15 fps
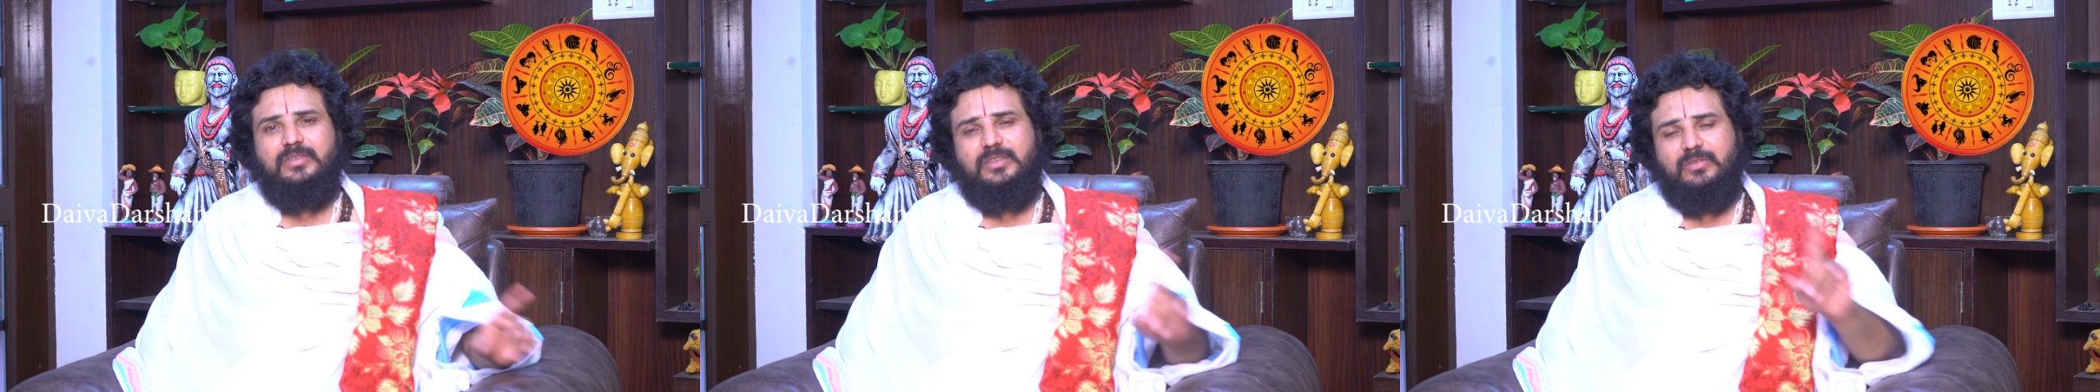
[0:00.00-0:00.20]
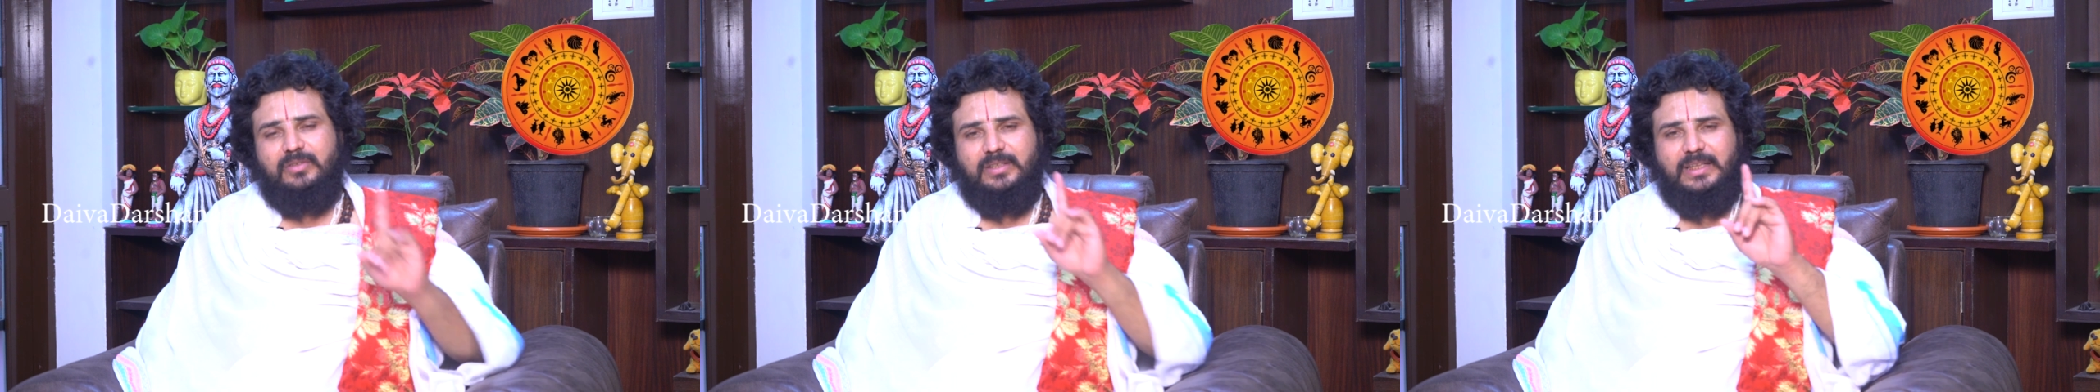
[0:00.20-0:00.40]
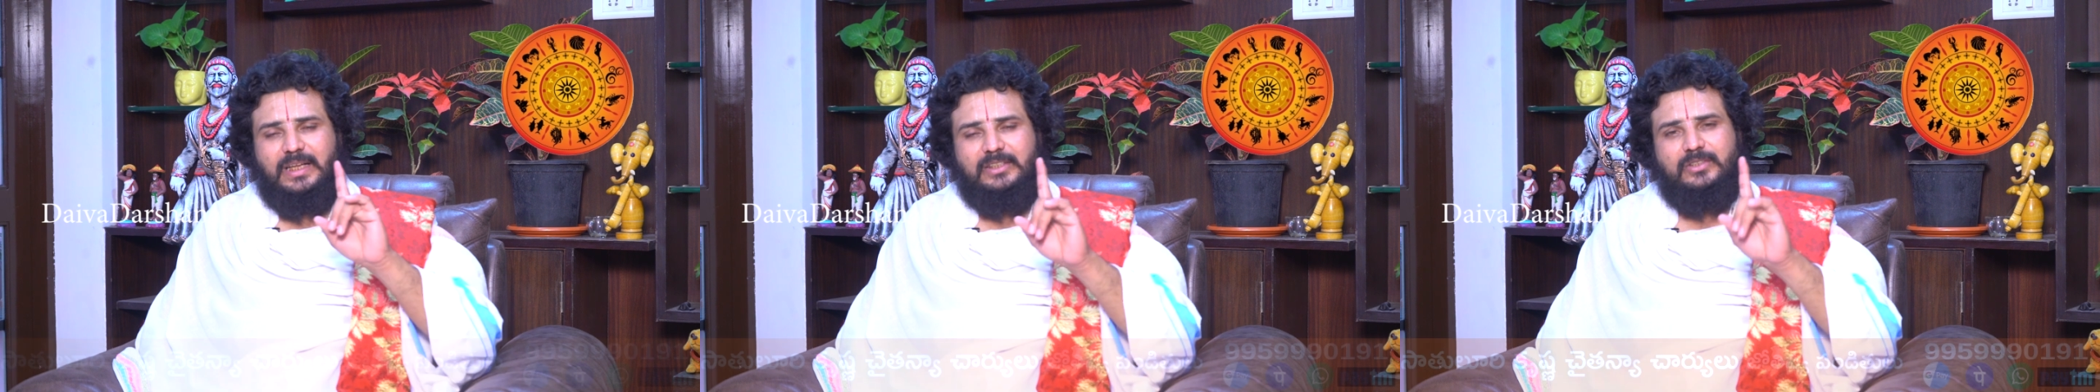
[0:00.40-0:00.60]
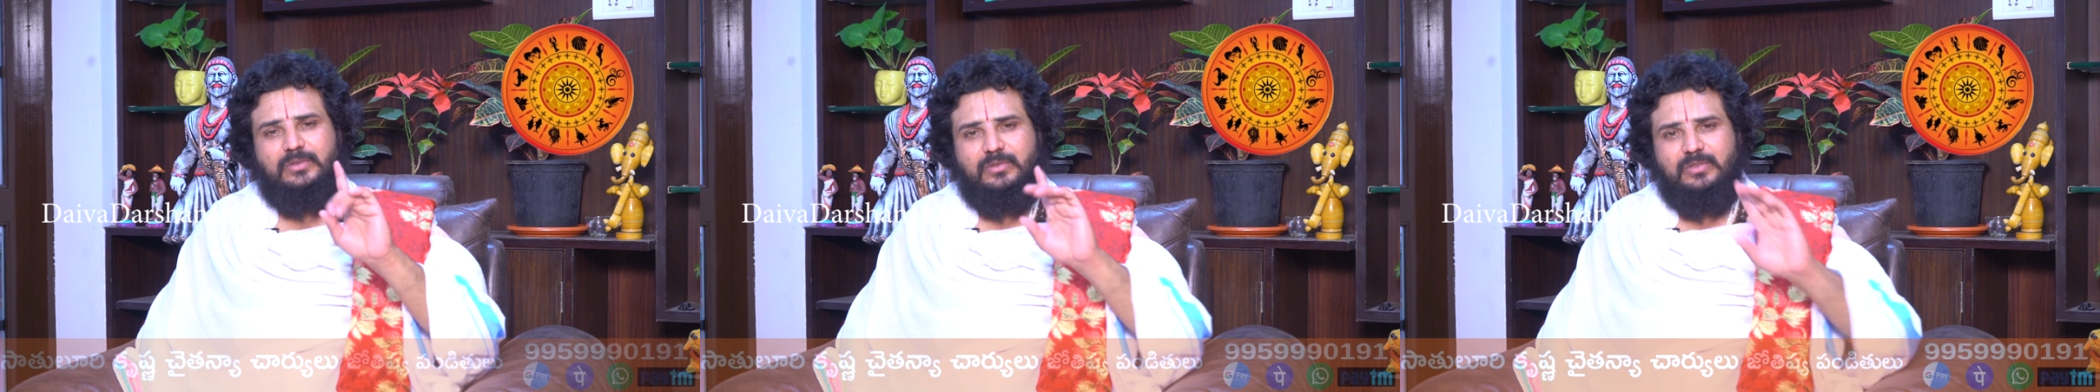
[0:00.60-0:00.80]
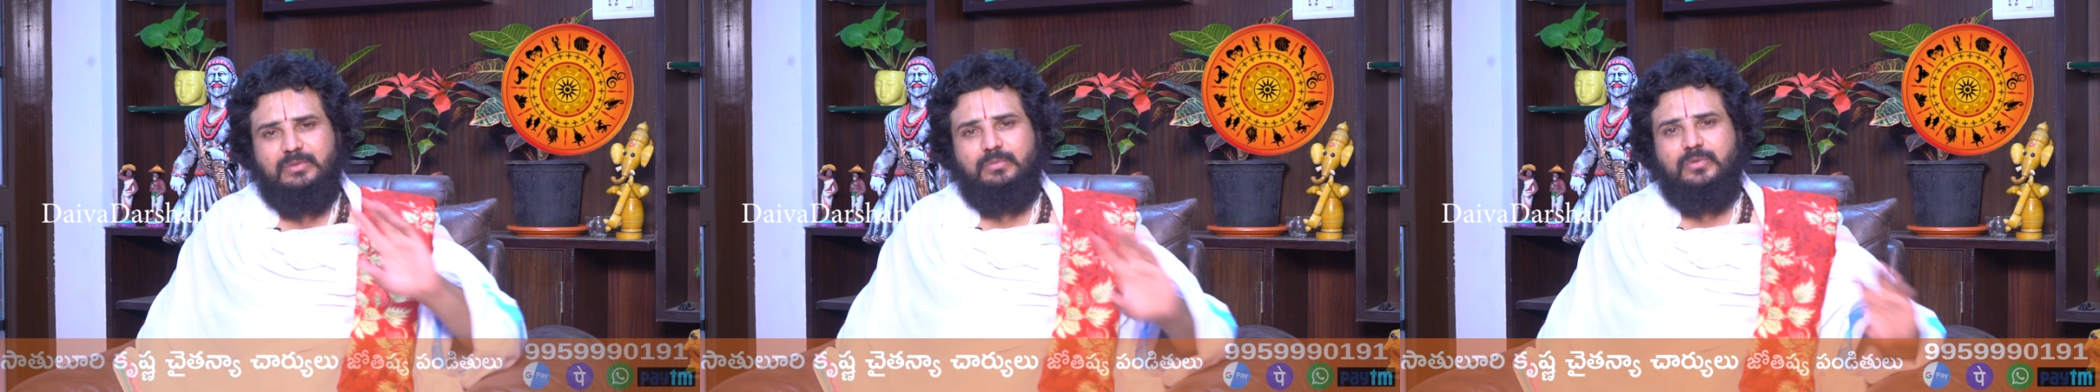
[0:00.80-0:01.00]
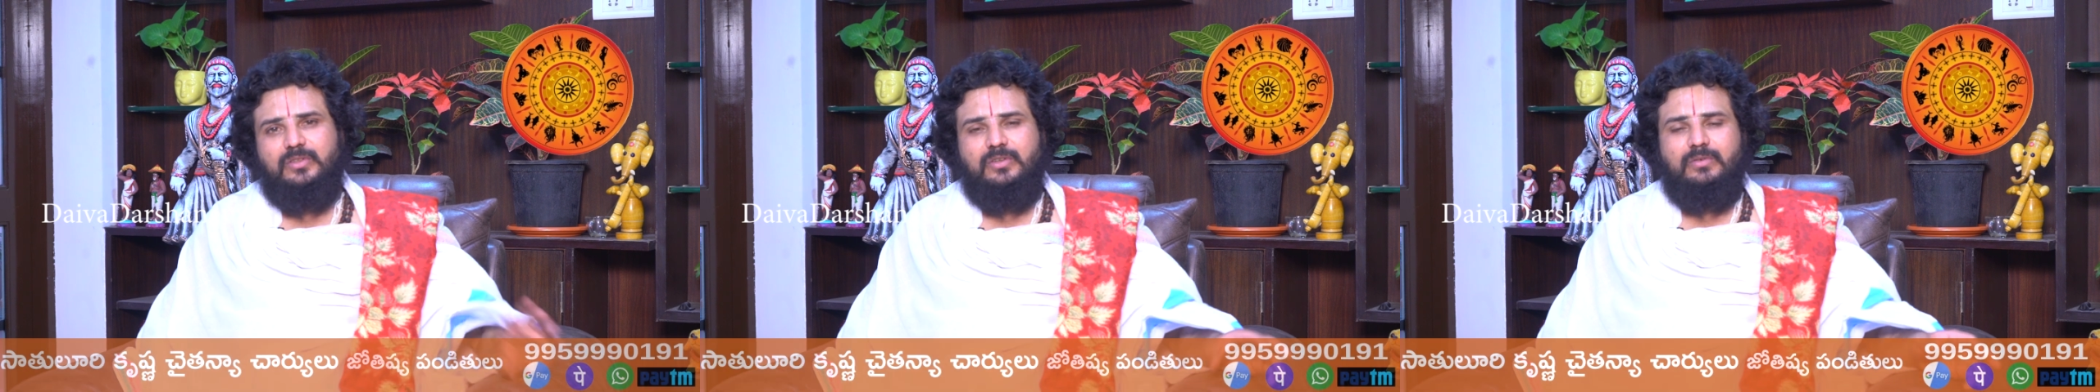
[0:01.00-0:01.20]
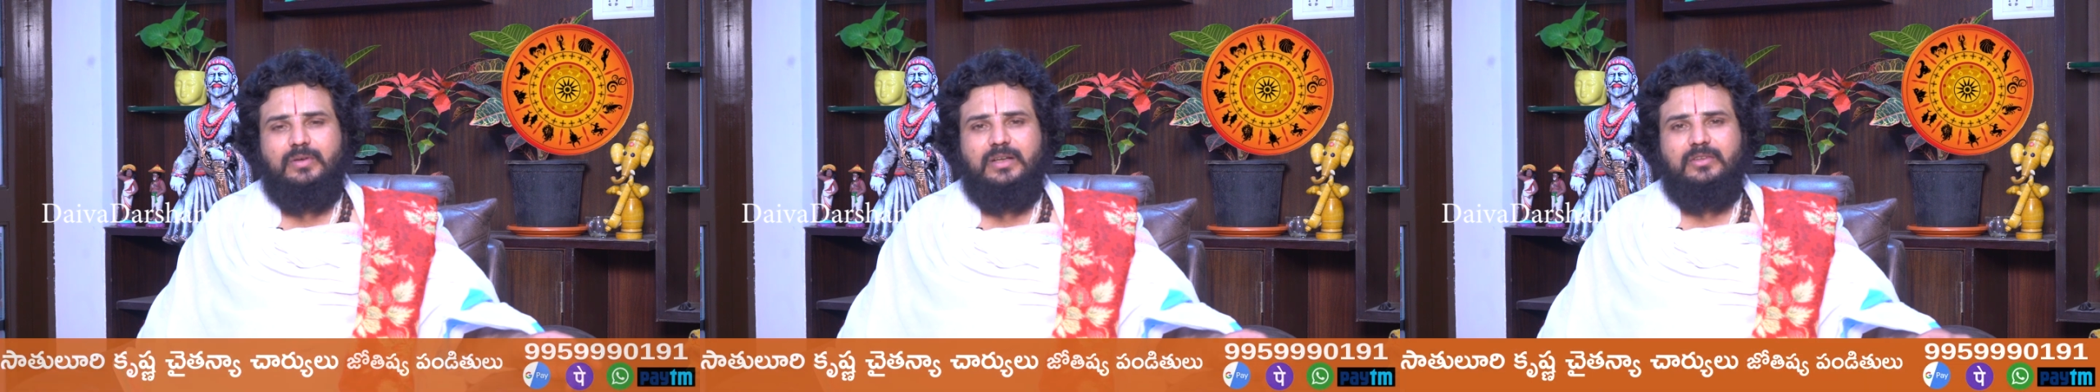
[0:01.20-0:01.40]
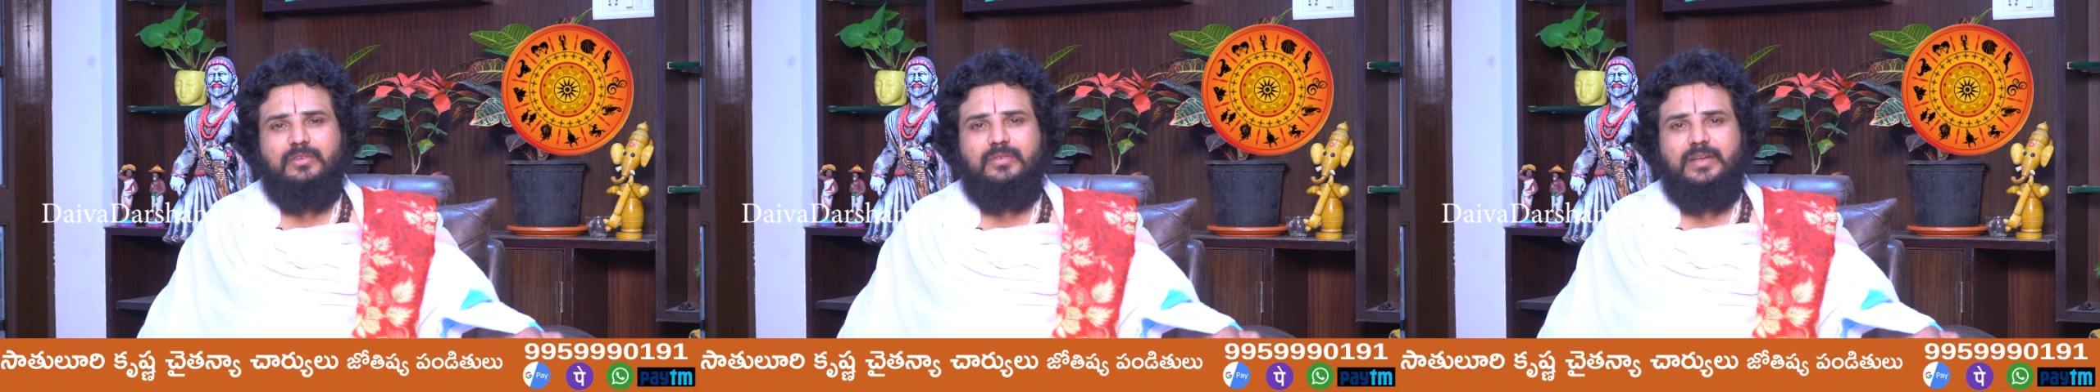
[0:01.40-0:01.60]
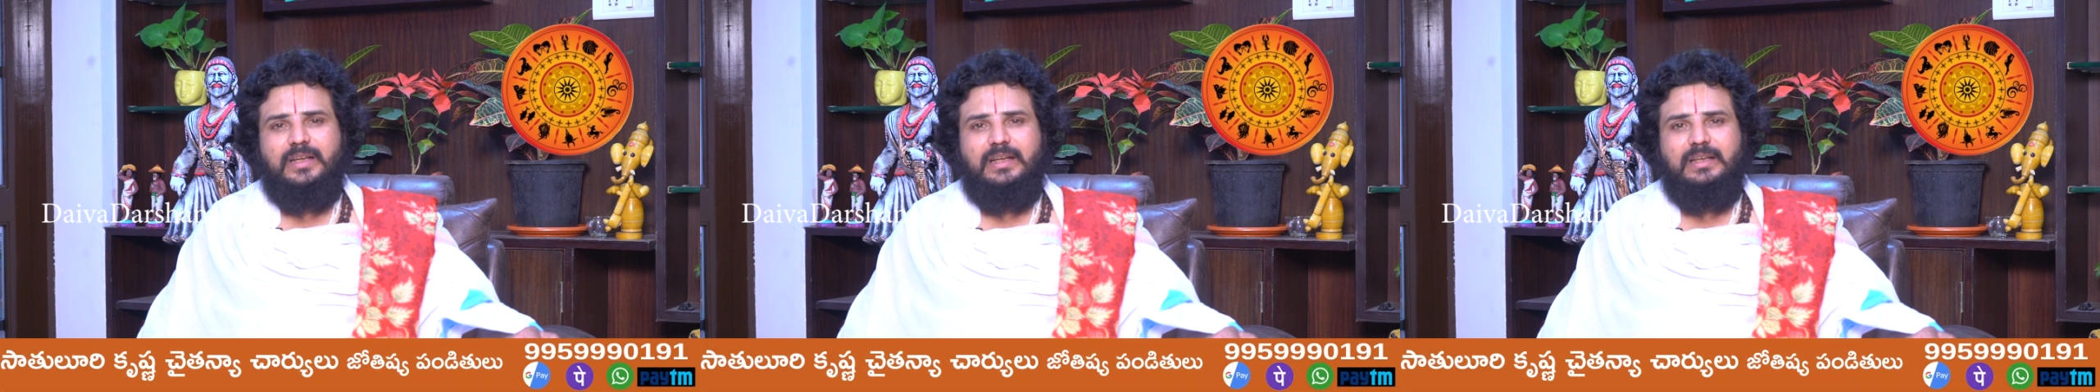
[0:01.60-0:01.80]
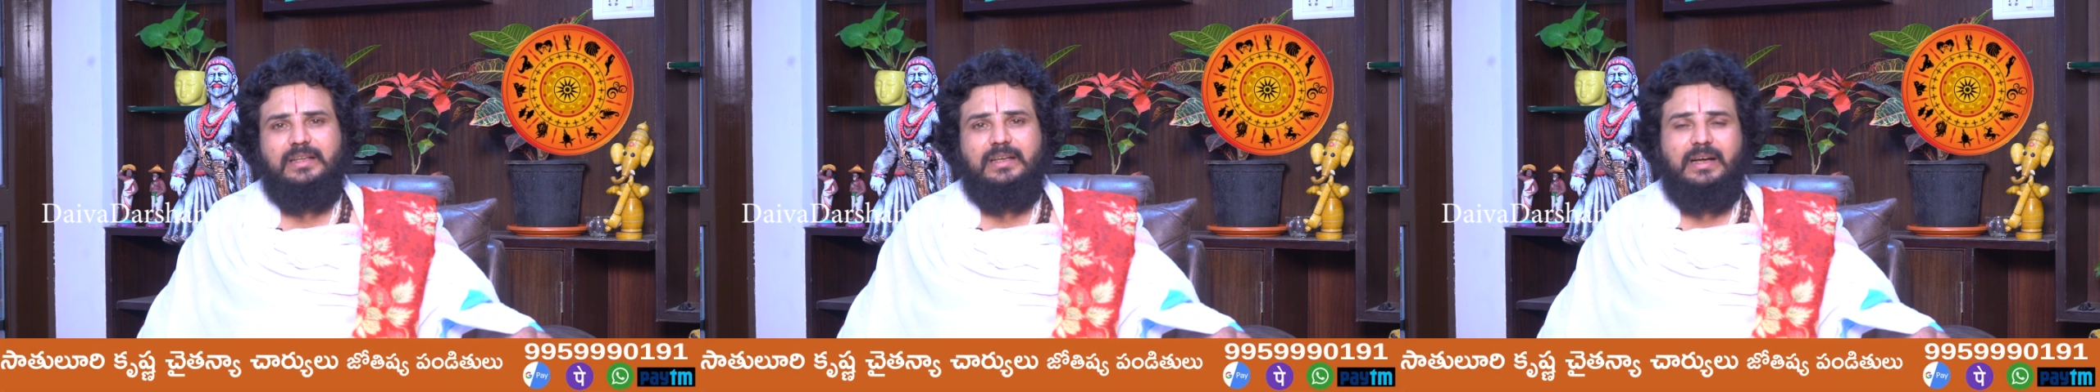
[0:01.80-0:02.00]
ఇది ఒకటి ఆచితూచి ముందుకు అడుగు
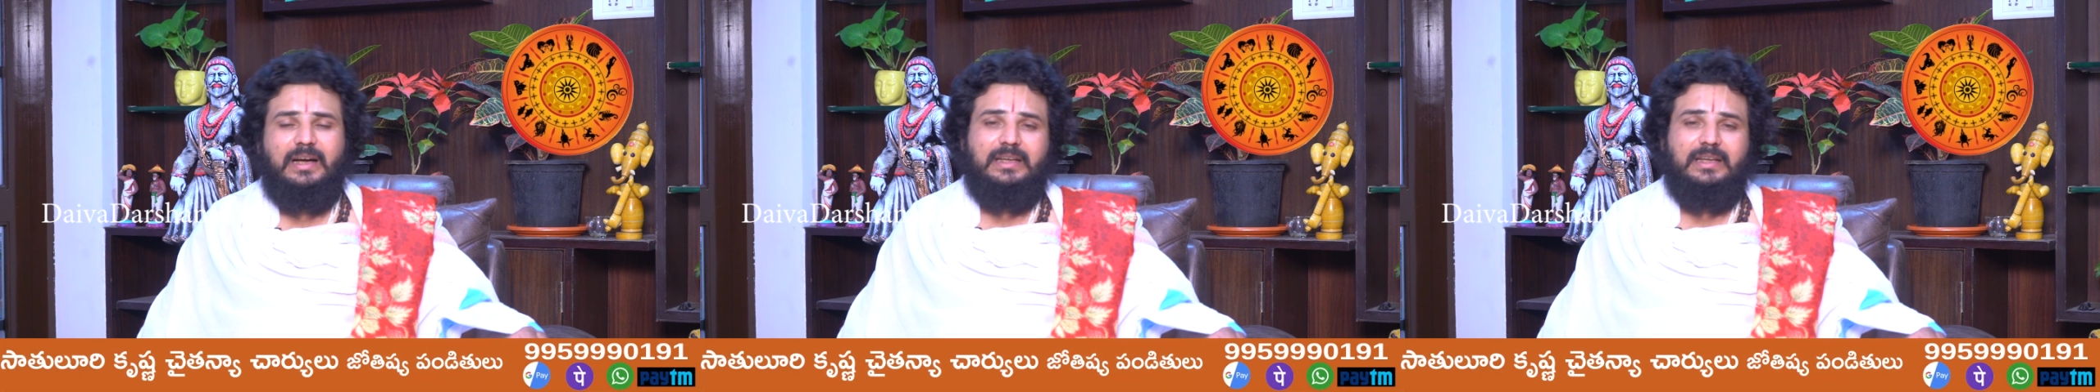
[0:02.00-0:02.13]
వేయాలి